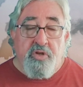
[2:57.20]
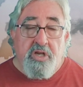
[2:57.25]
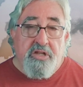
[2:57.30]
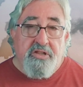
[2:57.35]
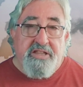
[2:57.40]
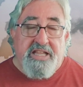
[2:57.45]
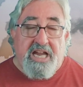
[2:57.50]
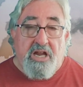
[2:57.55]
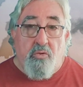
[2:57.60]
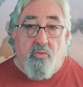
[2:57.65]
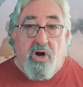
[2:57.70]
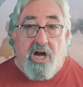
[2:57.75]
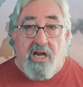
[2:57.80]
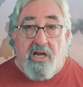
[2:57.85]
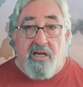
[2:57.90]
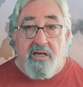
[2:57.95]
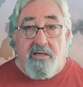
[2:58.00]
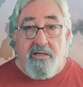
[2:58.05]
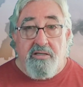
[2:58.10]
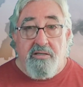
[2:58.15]
da
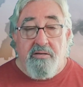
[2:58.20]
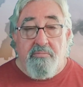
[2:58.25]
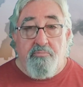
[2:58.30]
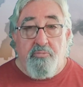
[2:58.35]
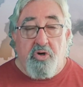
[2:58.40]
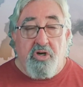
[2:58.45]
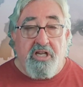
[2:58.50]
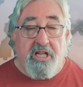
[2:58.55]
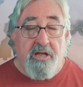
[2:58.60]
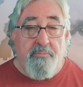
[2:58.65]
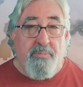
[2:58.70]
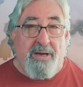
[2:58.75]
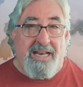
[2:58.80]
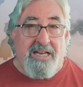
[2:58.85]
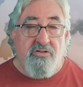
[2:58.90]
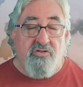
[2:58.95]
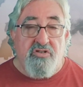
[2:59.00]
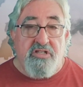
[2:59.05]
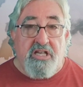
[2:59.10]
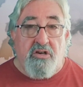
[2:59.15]
igual, porque para
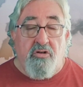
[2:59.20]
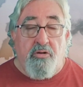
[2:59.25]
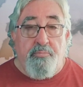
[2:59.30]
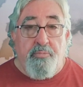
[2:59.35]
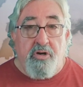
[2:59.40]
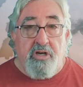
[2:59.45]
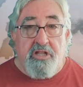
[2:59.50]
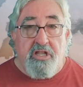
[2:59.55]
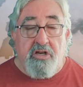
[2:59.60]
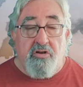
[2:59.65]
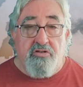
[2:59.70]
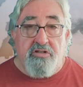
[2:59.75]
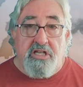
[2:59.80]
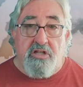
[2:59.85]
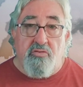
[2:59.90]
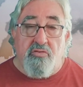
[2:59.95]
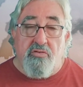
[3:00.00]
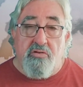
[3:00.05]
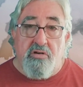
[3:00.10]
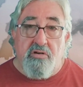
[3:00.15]
eso están los políticos de
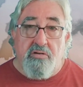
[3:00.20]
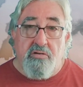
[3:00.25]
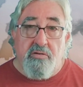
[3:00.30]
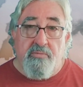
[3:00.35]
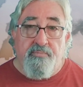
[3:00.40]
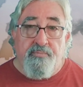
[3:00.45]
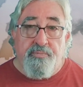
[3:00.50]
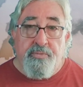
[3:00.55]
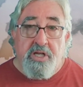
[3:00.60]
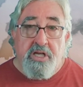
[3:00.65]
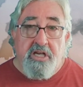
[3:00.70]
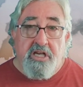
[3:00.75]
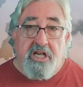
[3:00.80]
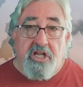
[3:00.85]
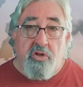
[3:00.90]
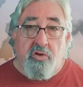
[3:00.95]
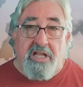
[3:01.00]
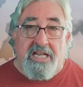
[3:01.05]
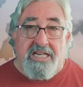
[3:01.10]
turno y toda